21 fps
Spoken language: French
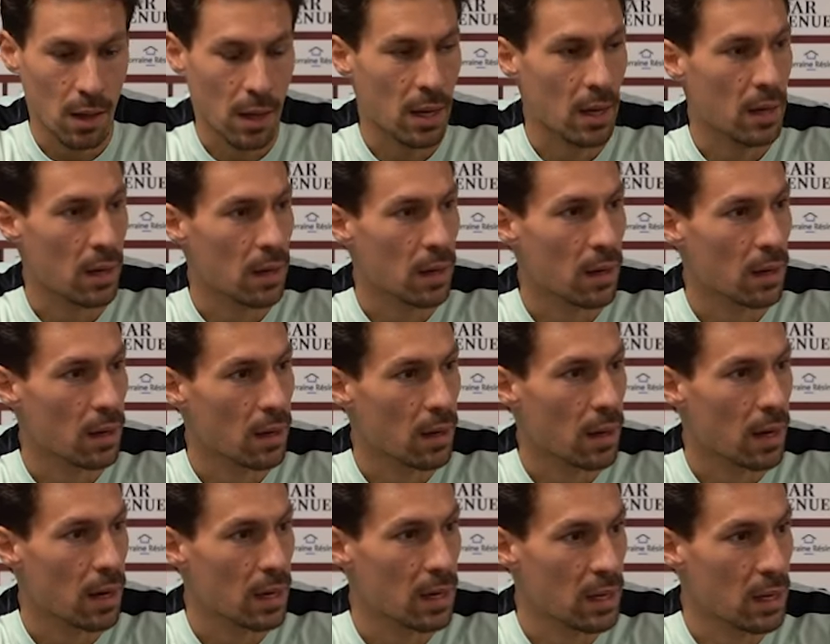
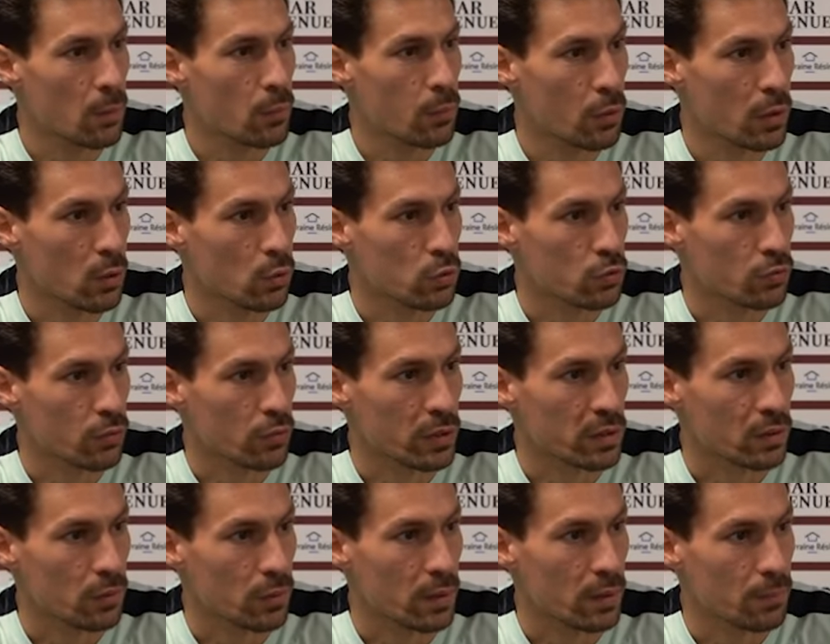aller un peu là où je veux
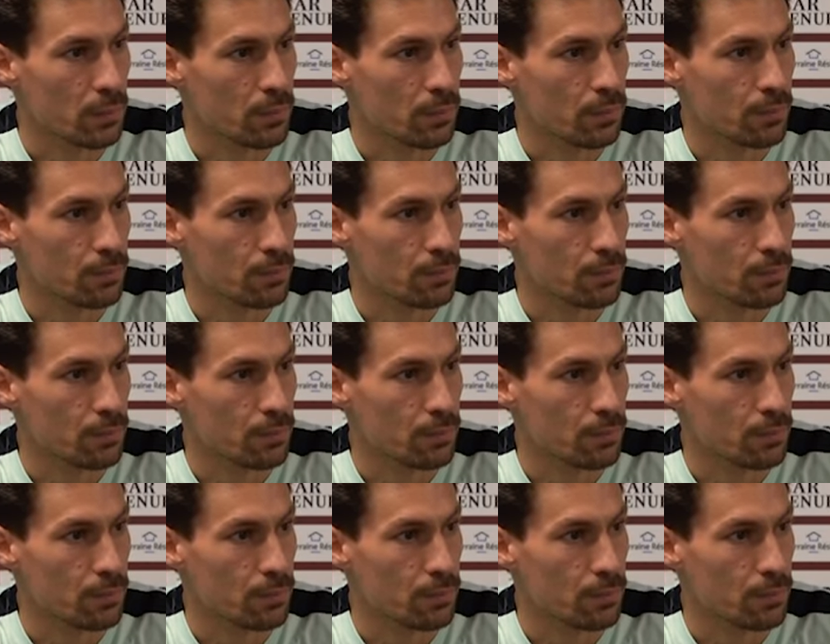être